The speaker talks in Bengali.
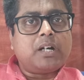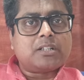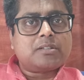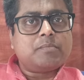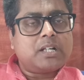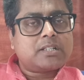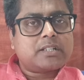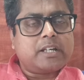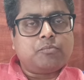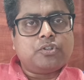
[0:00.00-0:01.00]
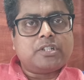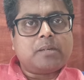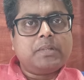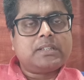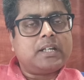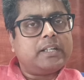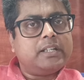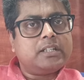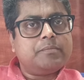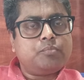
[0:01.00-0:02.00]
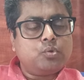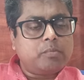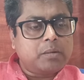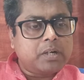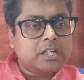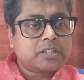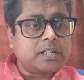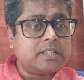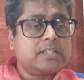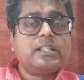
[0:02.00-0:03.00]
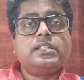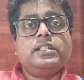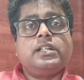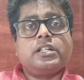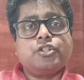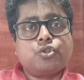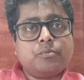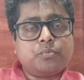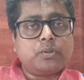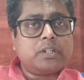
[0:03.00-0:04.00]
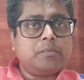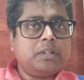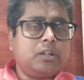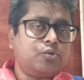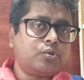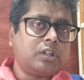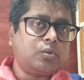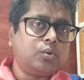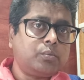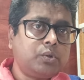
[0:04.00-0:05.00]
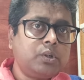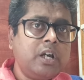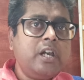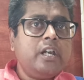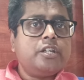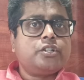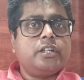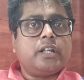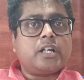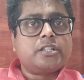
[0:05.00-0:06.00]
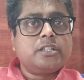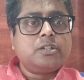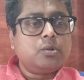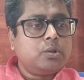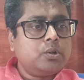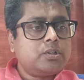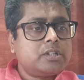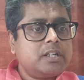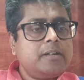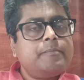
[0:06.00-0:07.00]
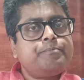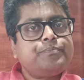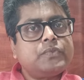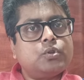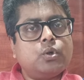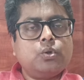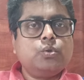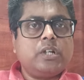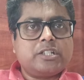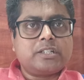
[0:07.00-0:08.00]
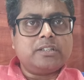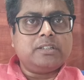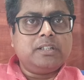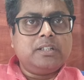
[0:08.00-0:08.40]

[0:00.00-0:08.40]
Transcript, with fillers: মার্চ মাস কেমন যাবে তারই একটি পূর্বাভাস আজকে যে রাশি সম্পর্কে আমি আলোচনা করব সেই রাশিটি হলো হচ্ছে ধনু রাশি